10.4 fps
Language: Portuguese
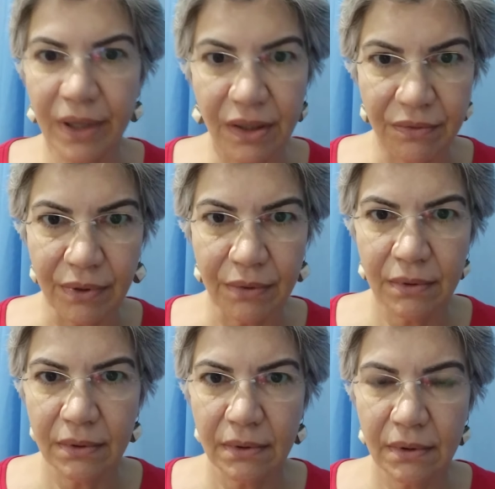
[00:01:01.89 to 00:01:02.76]
horrível.
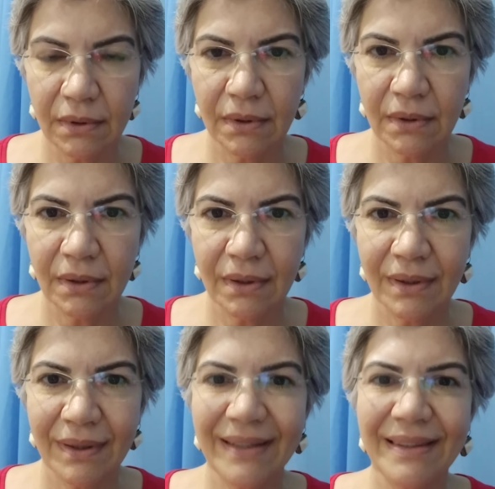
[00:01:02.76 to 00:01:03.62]

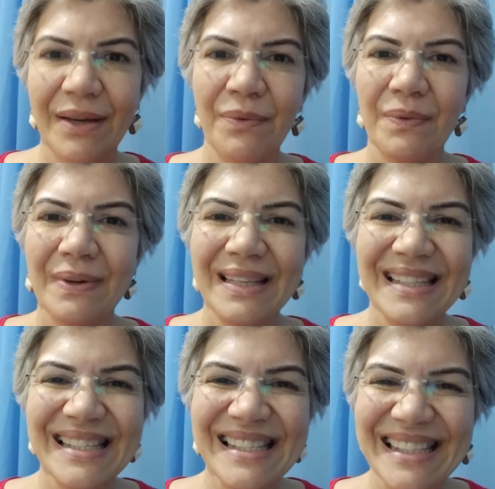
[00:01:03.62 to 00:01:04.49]
Então,
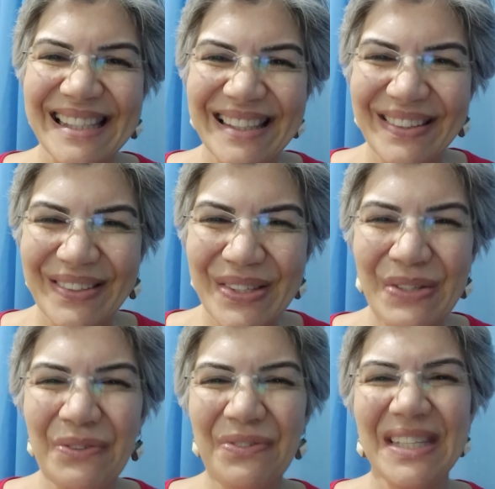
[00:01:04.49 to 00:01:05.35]

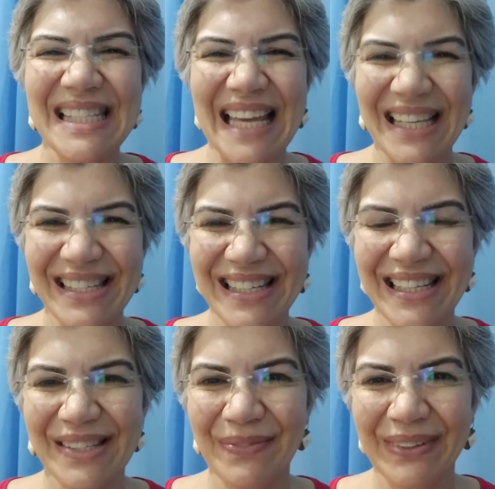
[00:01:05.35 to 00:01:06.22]

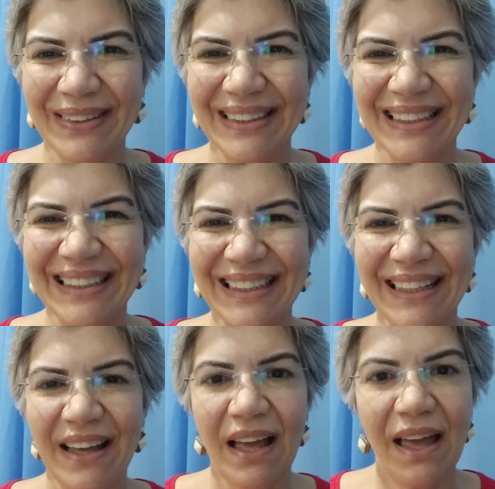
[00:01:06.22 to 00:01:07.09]
suficientismo
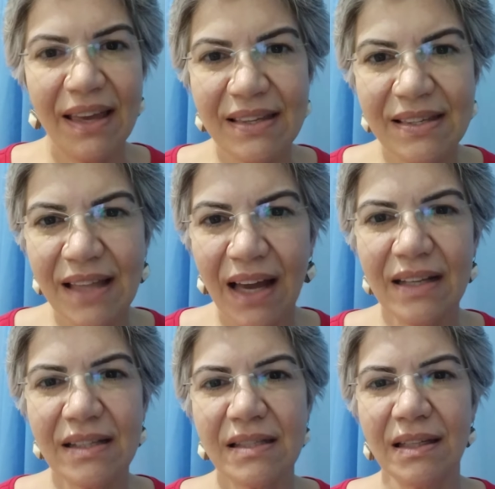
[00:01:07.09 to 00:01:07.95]
é
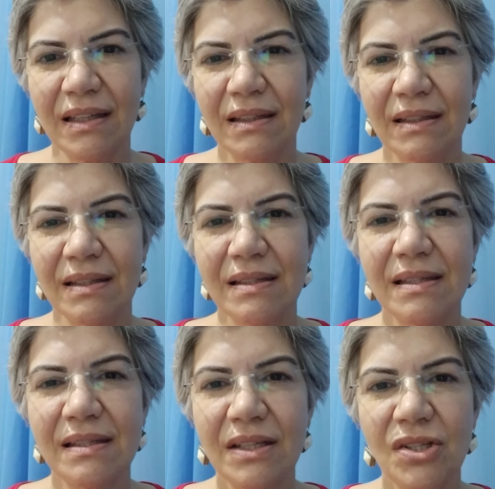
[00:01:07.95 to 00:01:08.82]
estar assim,
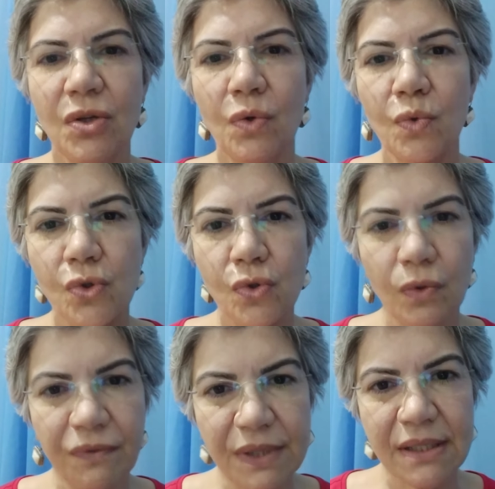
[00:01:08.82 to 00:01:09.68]
se sentindo
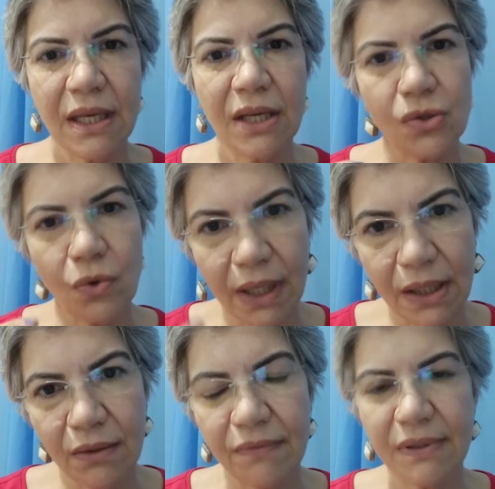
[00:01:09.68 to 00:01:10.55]
suficiente com
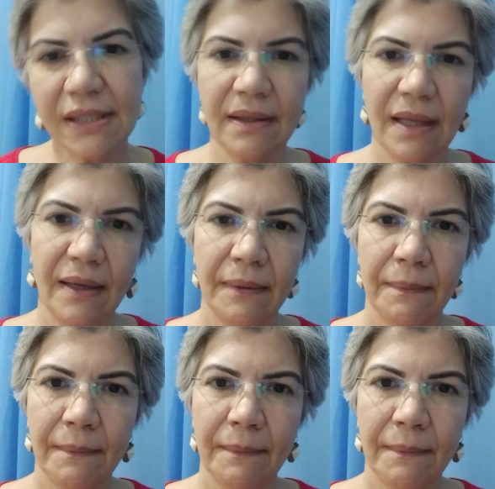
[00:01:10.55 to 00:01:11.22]
aquilo que você tem.